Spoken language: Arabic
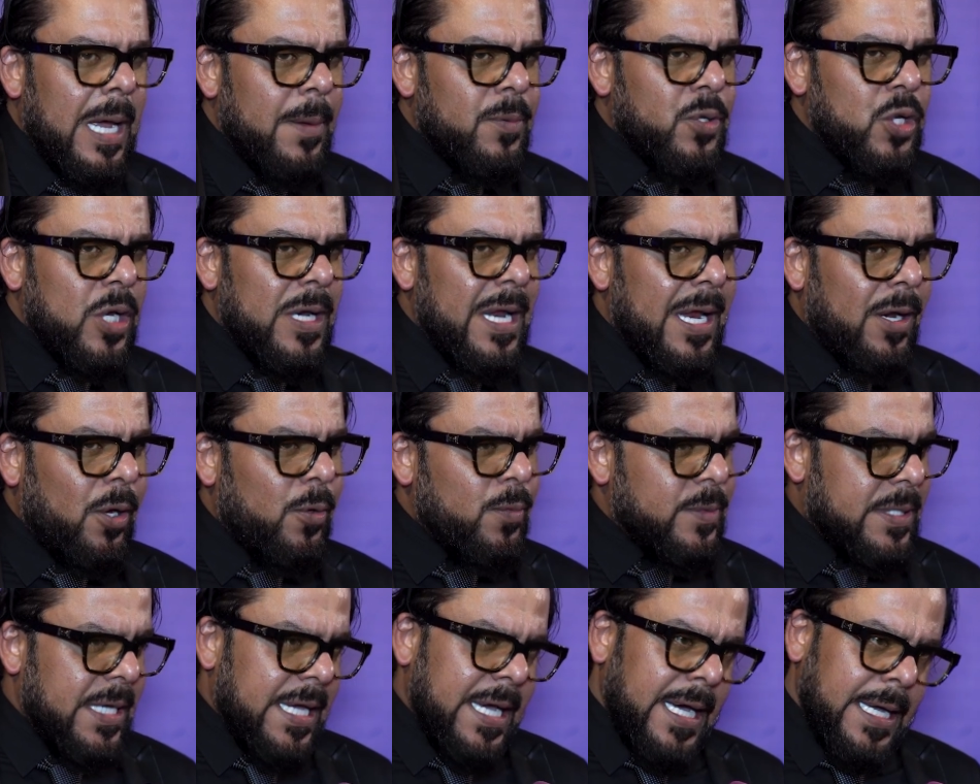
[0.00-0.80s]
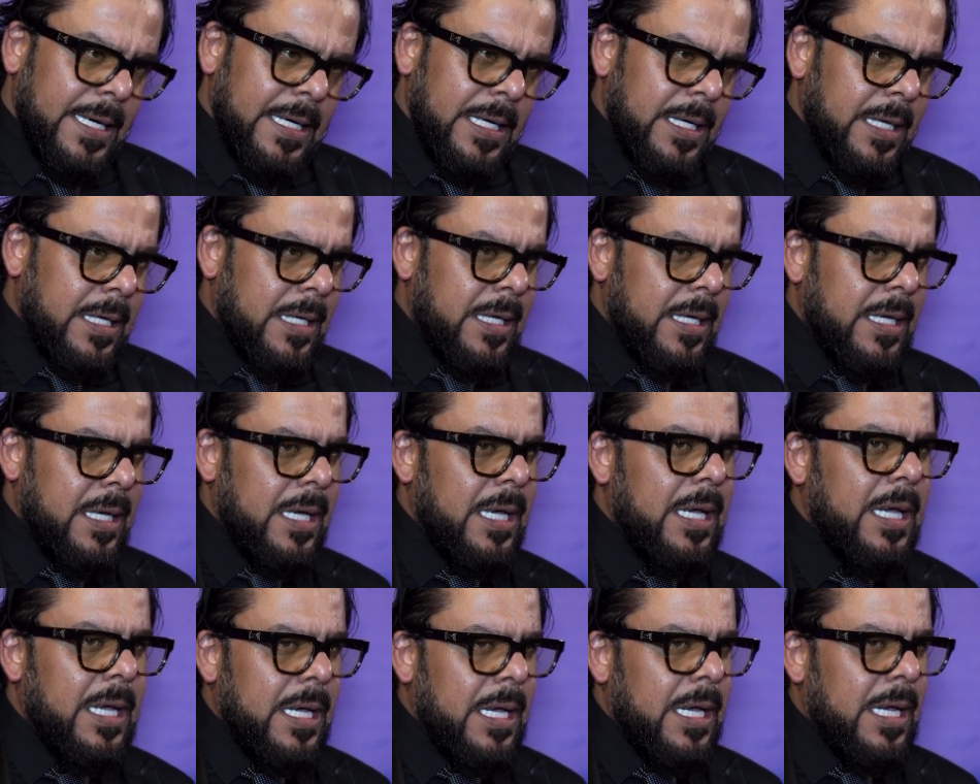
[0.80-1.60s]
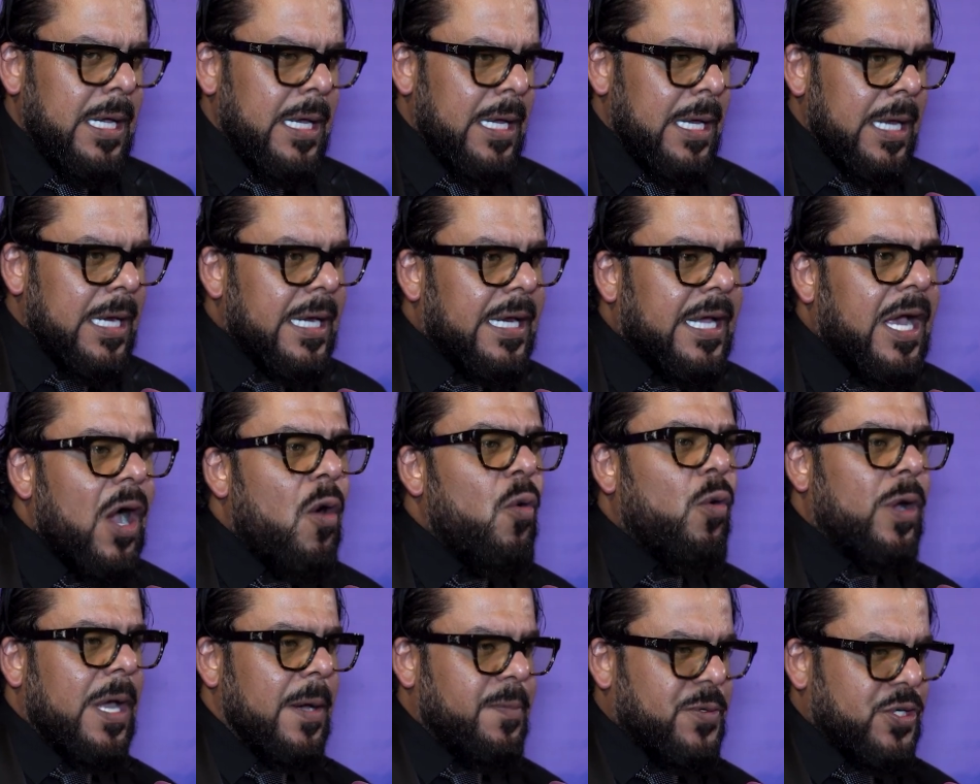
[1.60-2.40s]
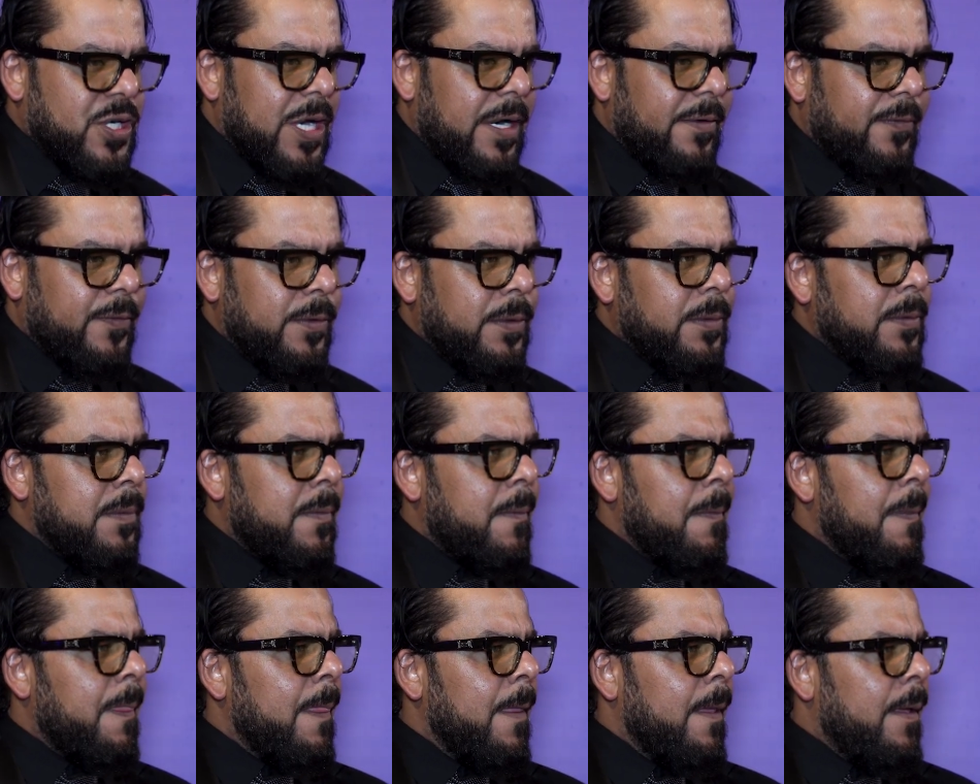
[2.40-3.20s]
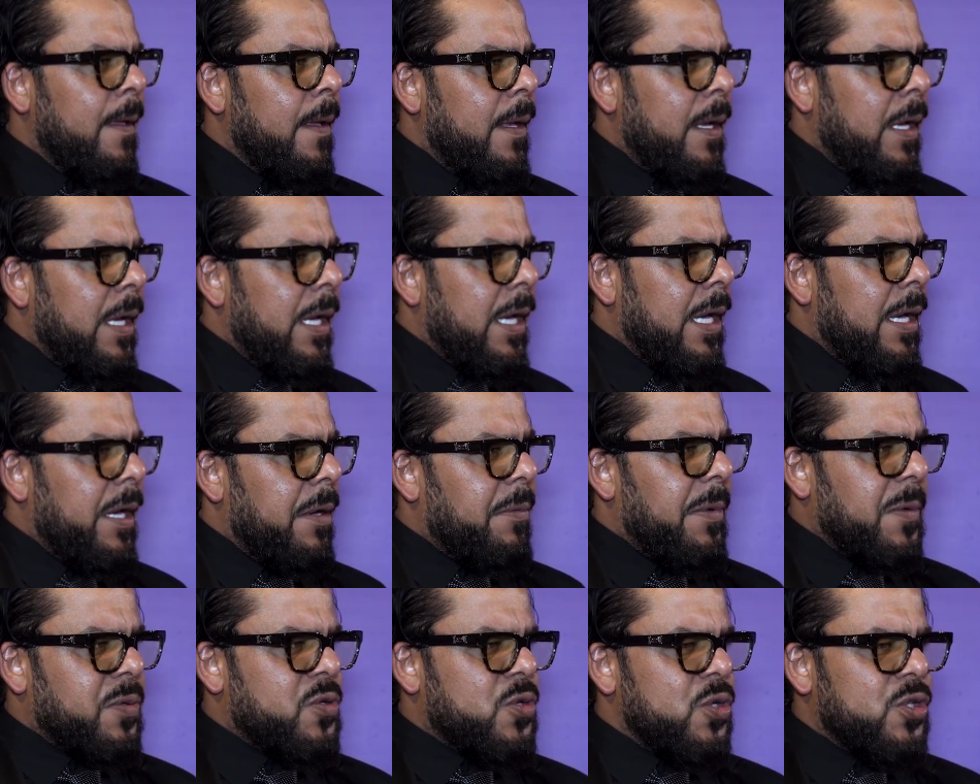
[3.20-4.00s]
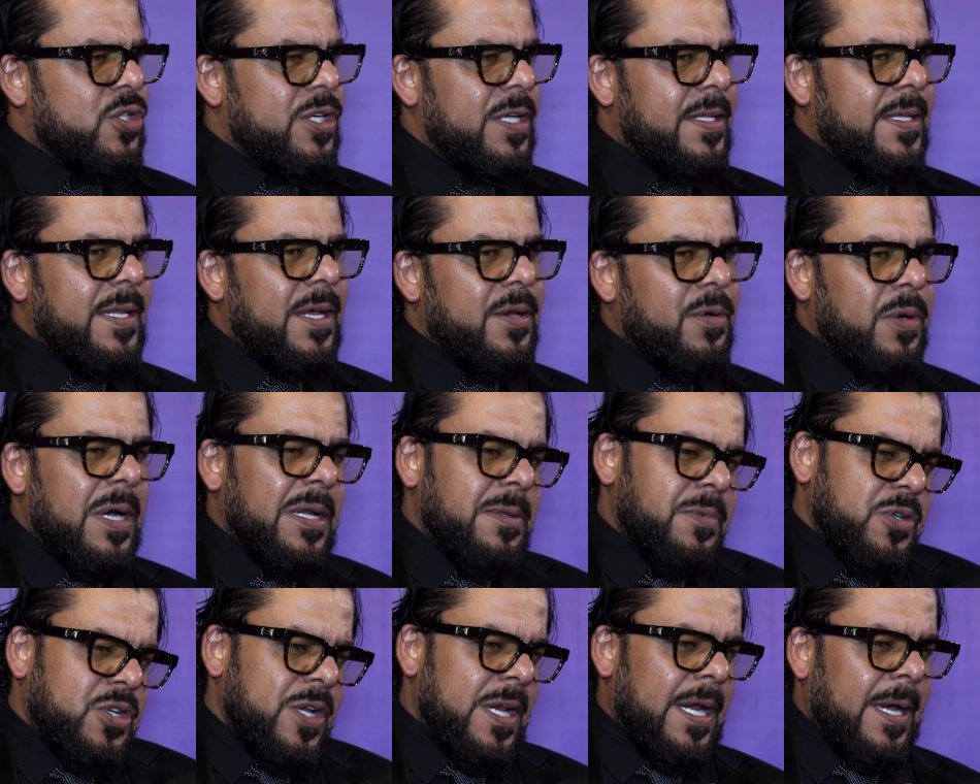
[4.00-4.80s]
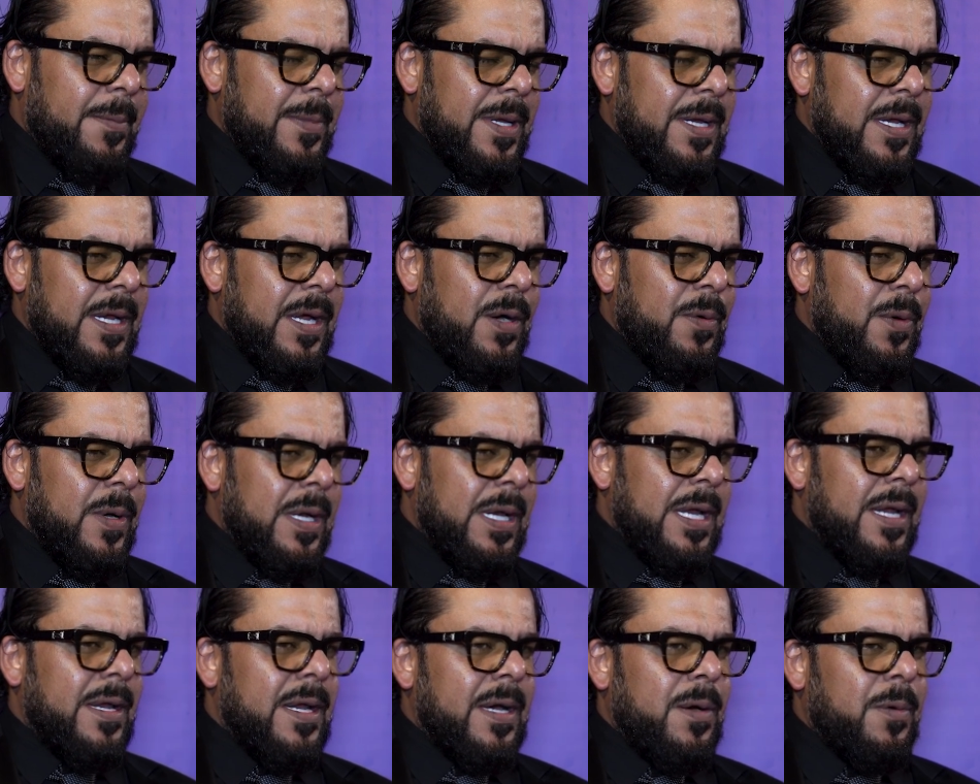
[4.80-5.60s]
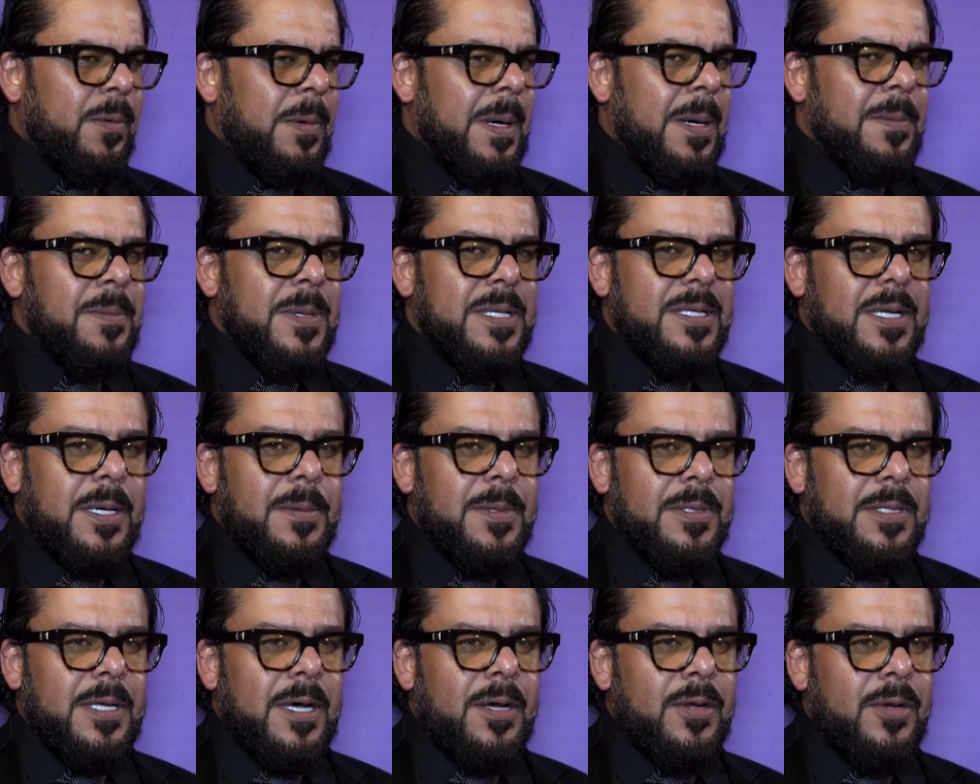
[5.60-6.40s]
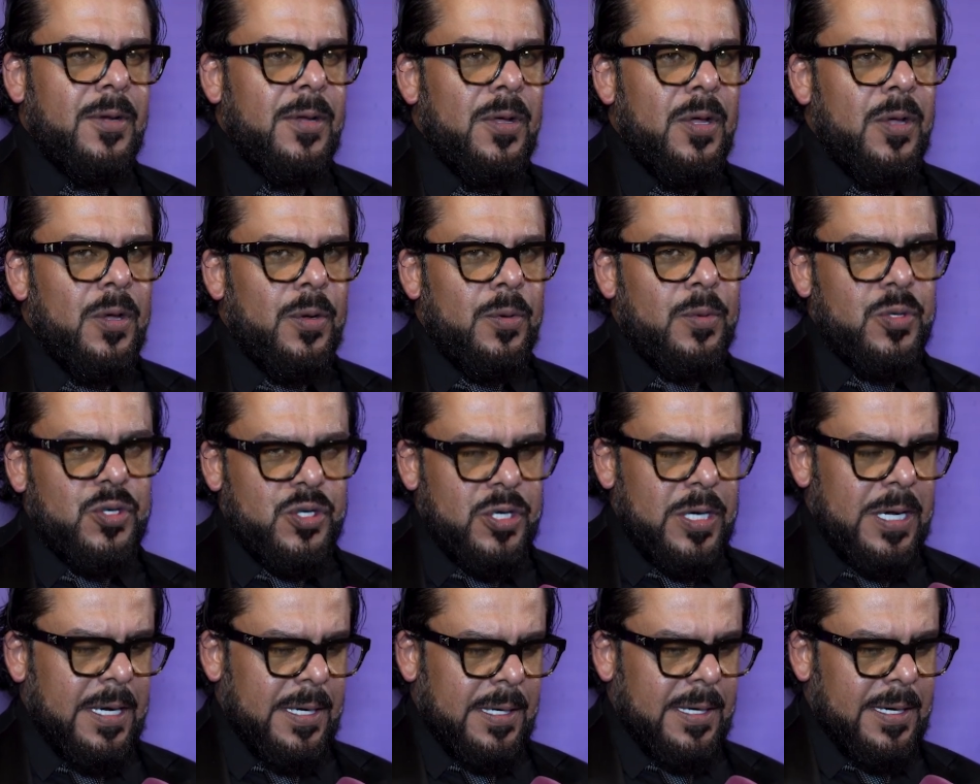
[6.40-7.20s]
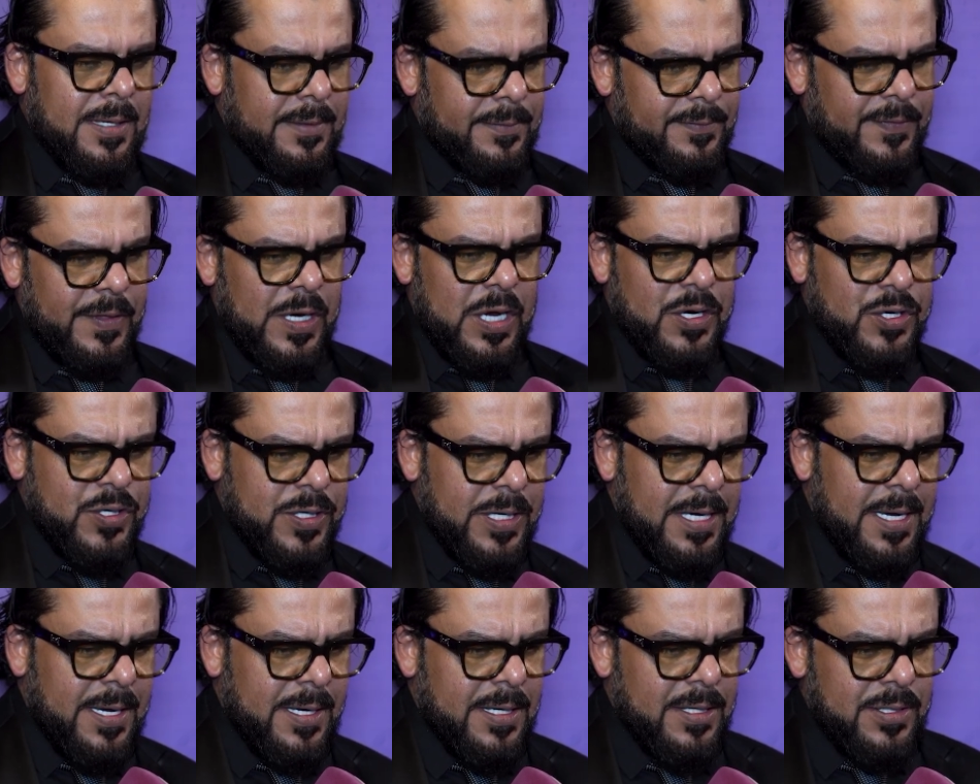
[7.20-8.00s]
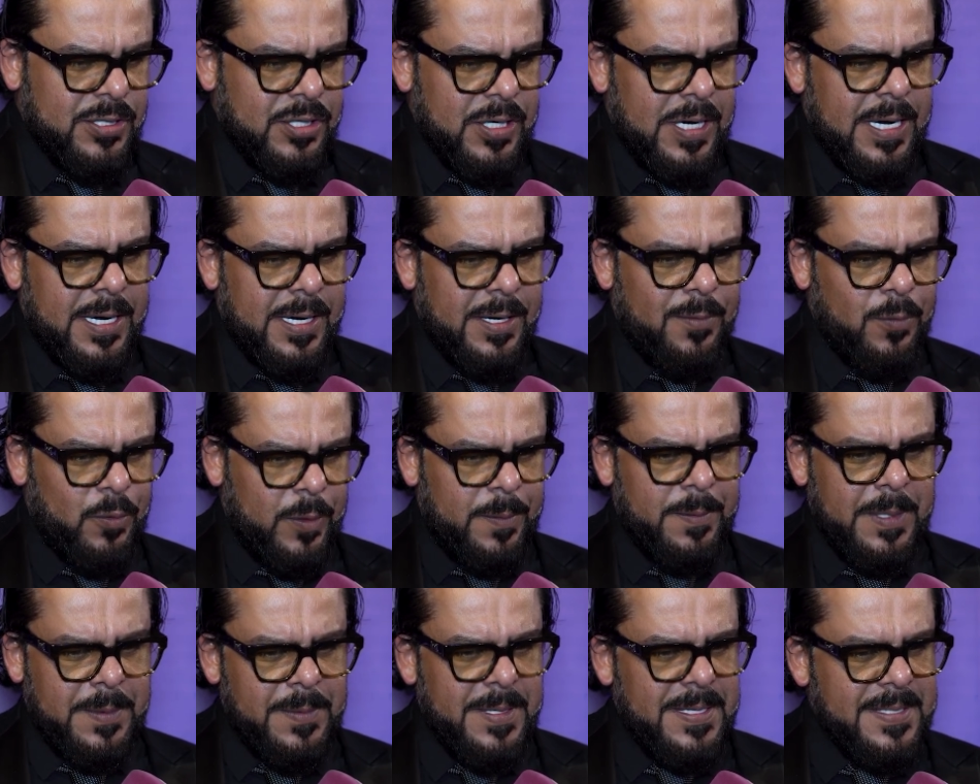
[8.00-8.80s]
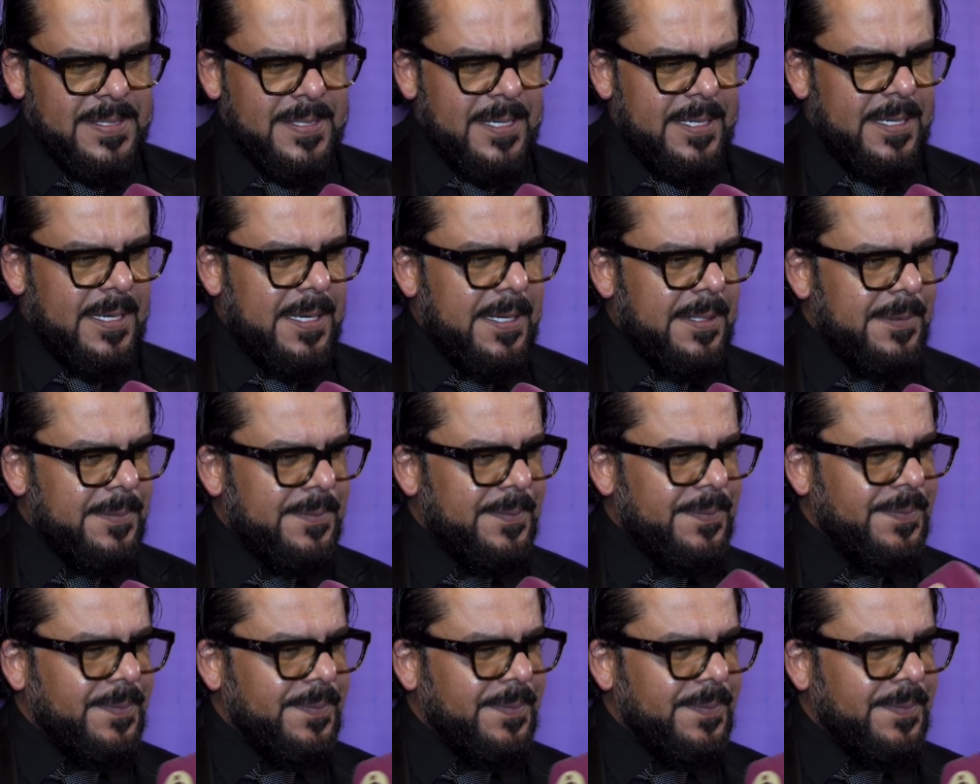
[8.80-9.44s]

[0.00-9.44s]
الحمد لله العمدة يعني آه، الكوكب شافه آه، مبسوط جدا وهذا مش العمل الاول انا ومحمد رمضان وان شاء الله في اشياء جاي مهمه باذن الله